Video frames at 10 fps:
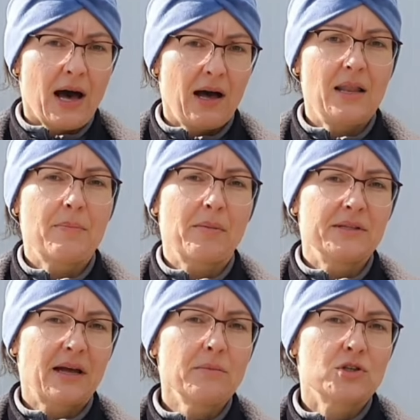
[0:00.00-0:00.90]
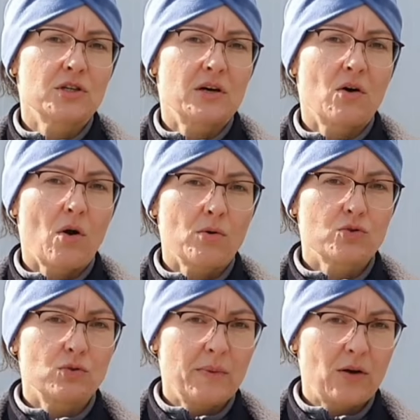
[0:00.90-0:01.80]
ale pamiętajmy, że około
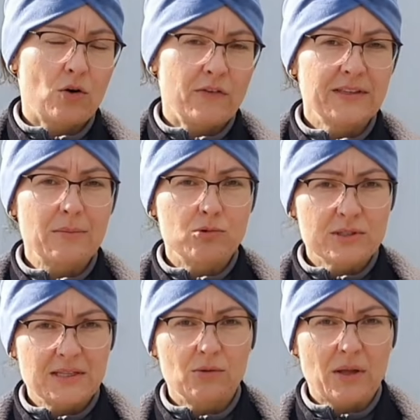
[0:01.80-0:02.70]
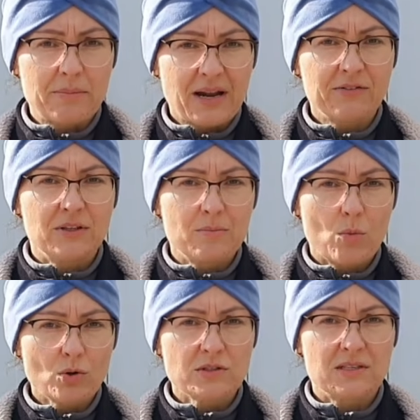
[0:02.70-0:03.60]
7 kwietnia błysnęło naprawdę
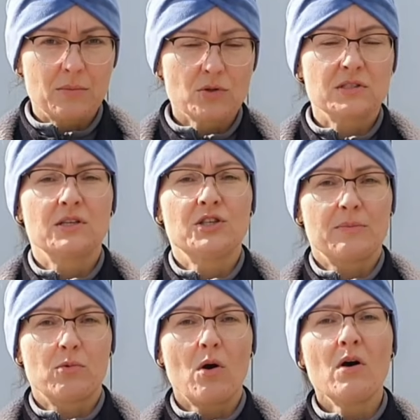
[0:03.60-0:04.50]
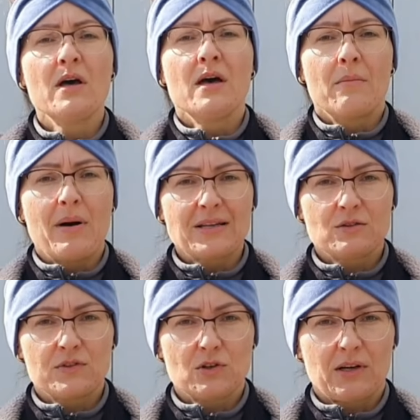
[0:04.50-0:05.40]
mocne, mocne ciepło,
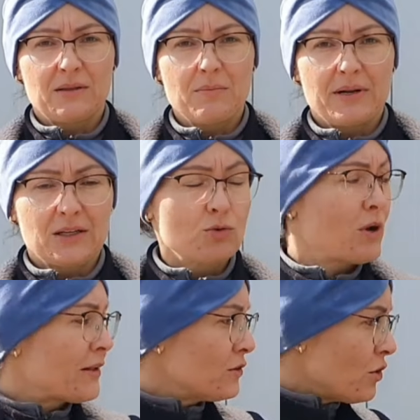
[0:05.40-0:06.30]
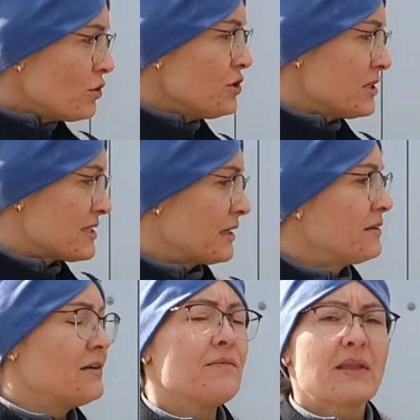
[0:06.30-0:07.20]
bardzo wysoka temperatura, no i
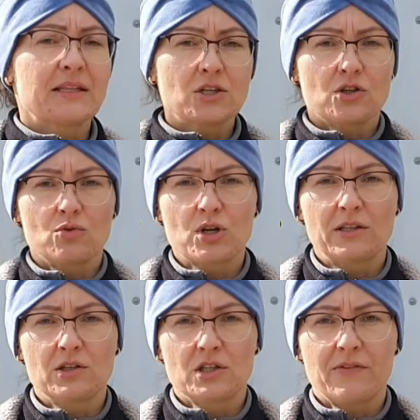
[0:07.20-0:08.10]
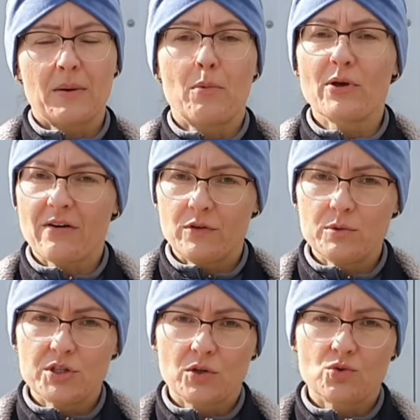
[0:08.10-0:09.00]
niestety na naszych różanych krzewach
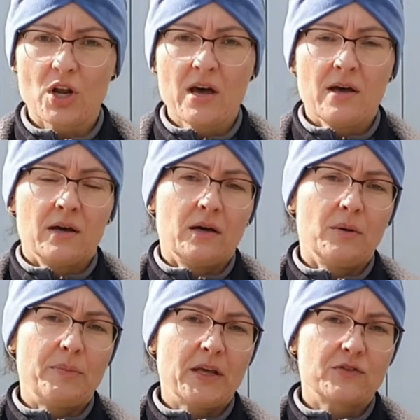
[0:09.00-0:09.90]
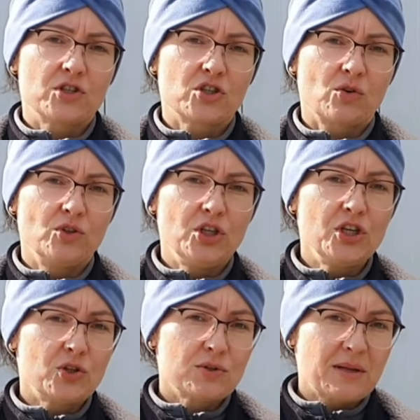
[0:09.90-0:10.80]
pojawiły się już y, pierwsze
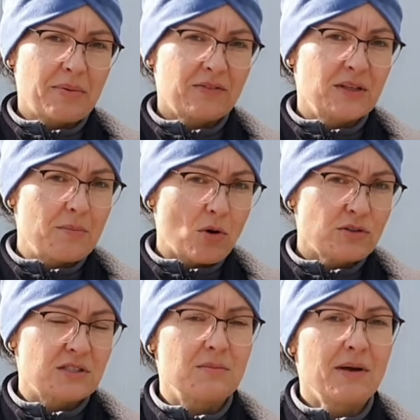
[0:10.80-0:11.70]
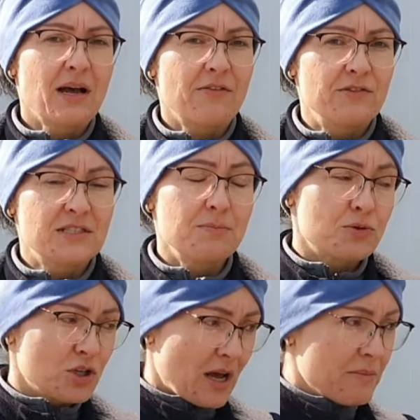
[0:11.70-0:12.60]
szkodniki. To jest naprawdę mocny, mega wysyp,
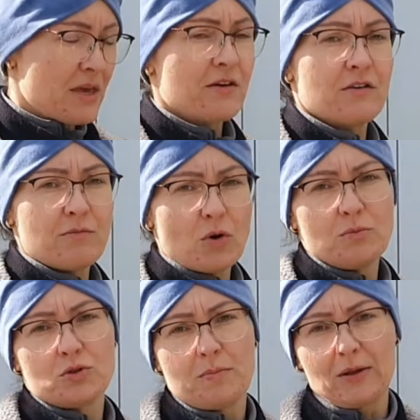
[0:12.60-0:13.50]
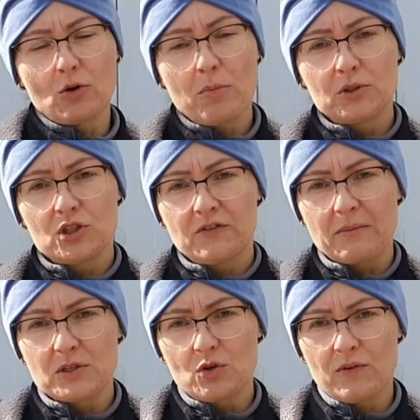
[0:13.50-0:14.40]
przynajmniej w moim przypadku.
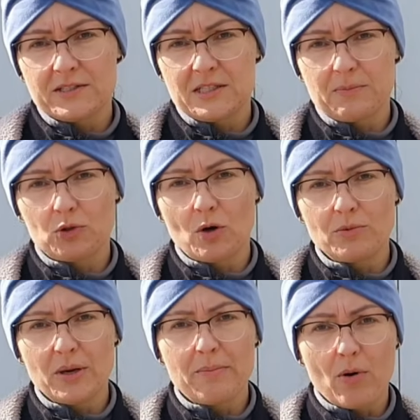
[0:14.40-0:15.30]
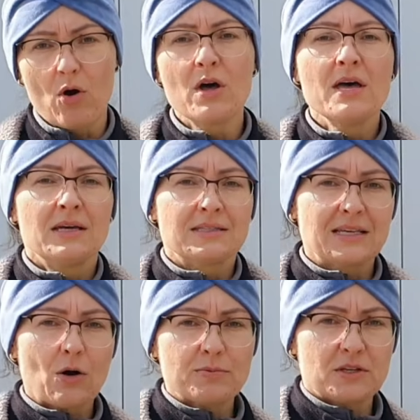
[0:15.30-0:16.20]
Podejrzewam, że u Was jest podobnie, bo
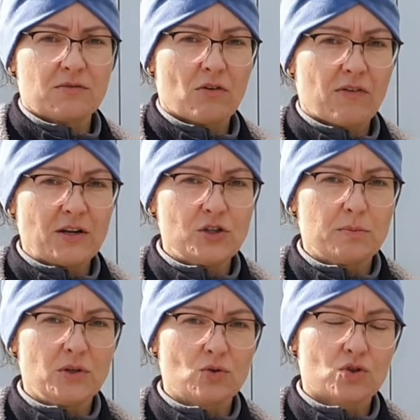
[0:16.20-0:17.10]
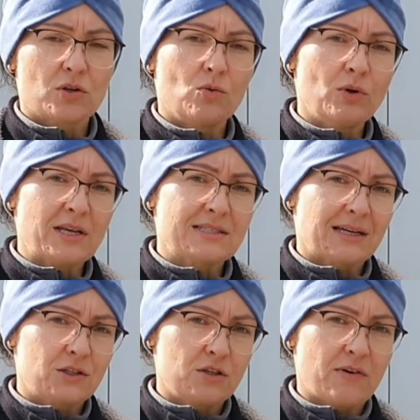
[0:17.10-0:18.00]
zaobserwowaliśmy już u nas
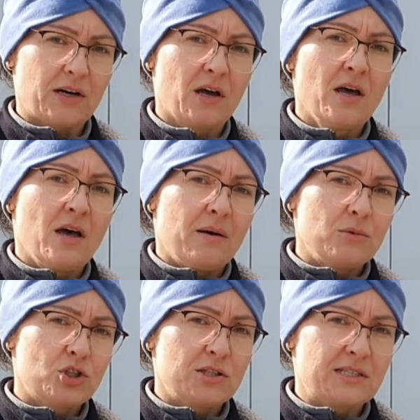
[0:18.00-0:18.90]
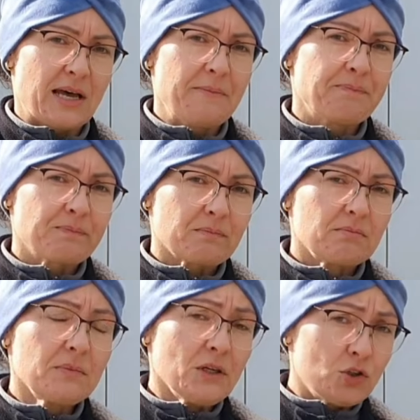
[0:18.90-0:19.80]
na krzewach mszyce,
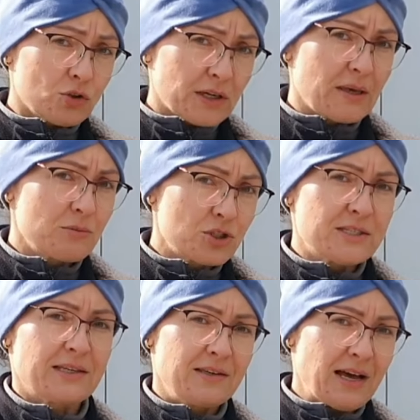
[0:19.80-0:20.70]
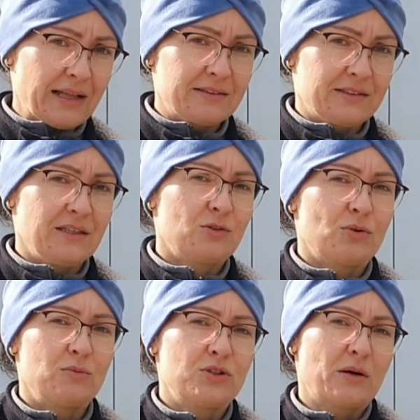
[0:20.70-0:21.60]
i to takie mszyce giganty,
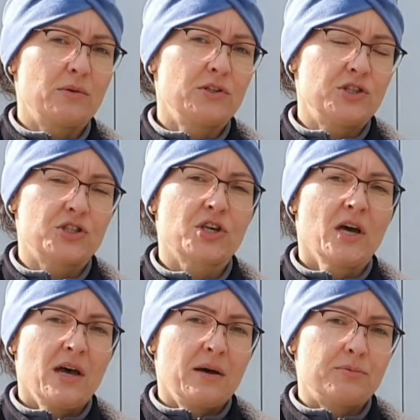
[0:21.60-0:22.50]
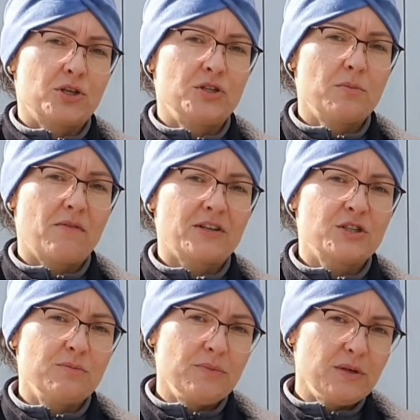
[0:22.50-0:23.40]
które musiały gdzieś
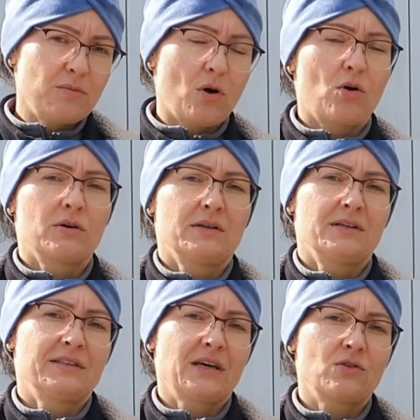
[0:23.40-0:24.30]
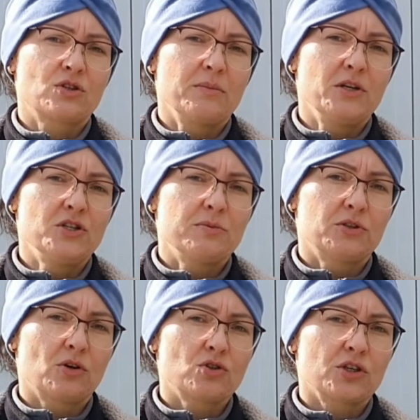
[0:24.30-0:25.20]
przezimować, mimo e, tego, że
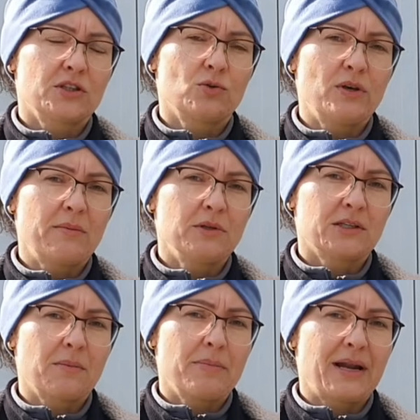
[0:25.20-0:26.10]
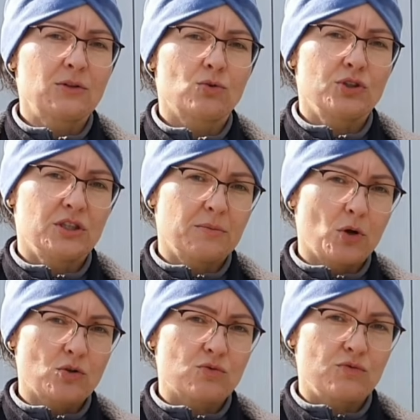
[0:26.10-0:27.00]
mieliśmy troszkę tych ujemnych temperatur i tych
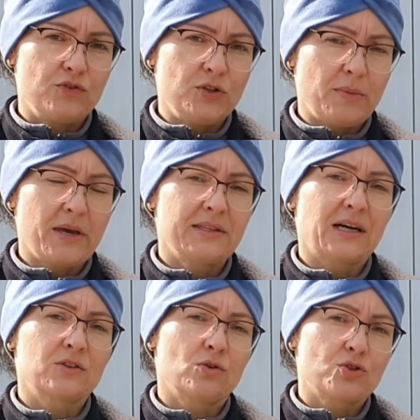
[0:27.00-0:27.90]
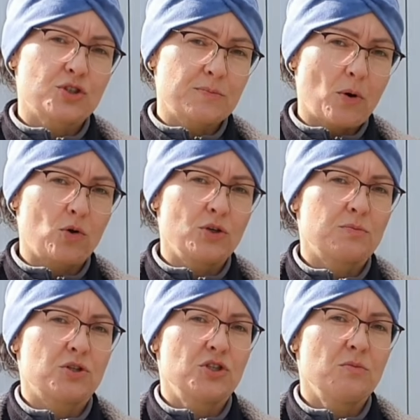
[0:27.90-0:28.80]
mrozów w zimie, jednak dość sporo
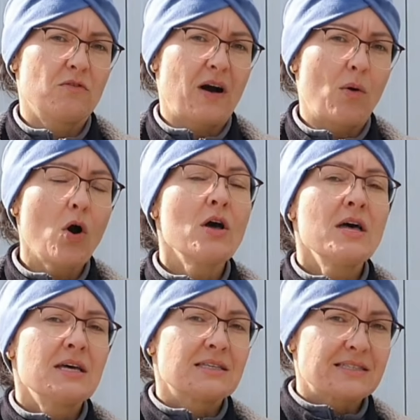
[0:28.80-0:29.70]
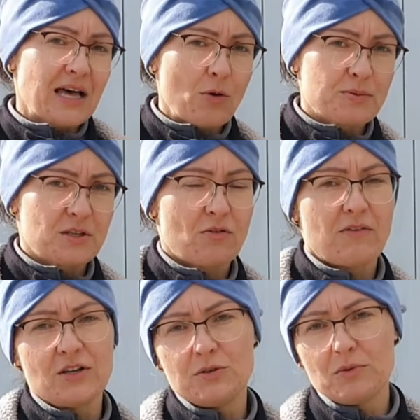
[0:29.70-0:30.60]
ich przezimowało.
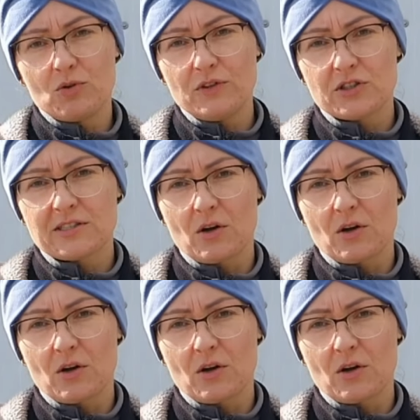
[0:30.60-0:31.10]
Zaobserwowaliśmy również